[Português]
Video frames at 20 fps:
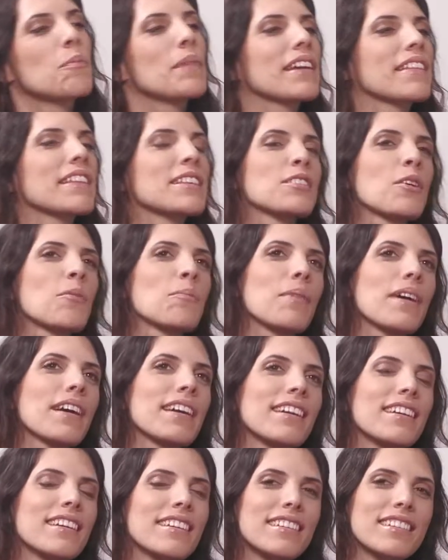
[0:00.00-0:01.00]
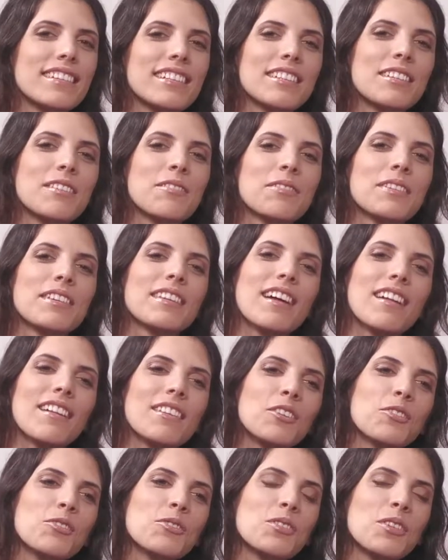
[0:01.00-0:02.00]
Como é que diz ao pai que, afinal,
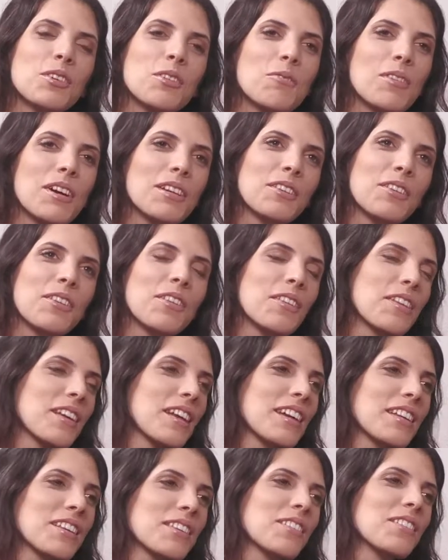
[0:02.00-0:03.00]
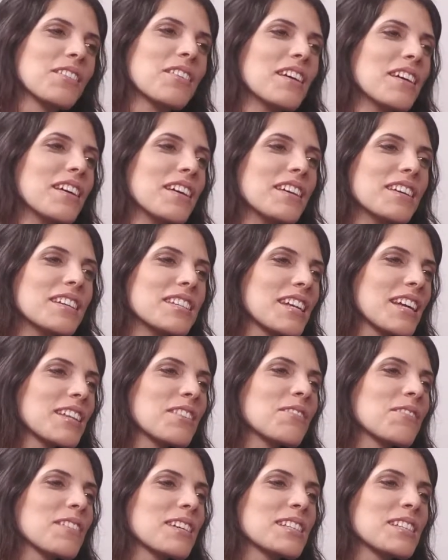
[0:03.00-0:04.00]
no terceiro ano de Direito já
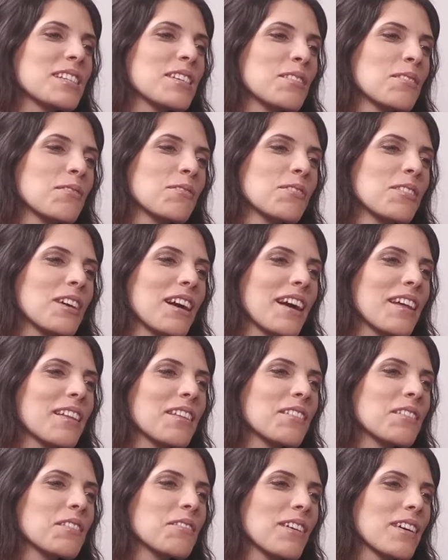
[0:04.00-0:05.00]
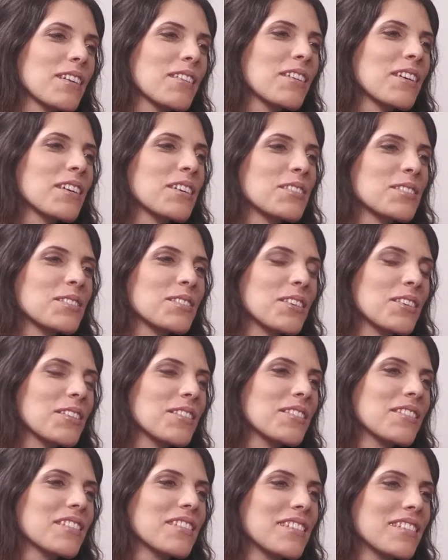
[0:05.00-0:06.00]
não vai ser advogado e vai correr o
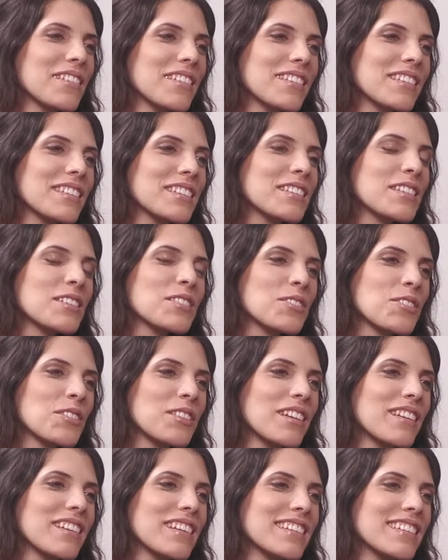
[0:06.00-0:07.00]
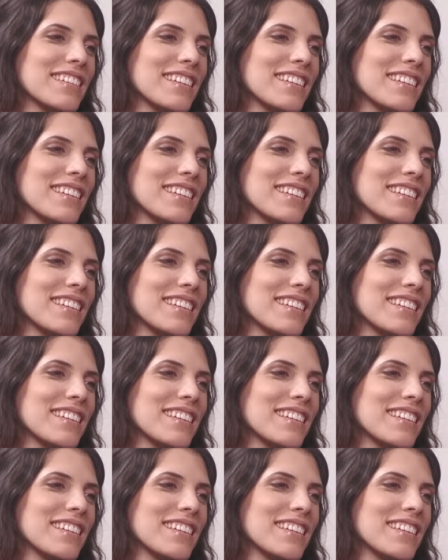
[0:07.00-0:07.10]
sonho de, ser jornalista?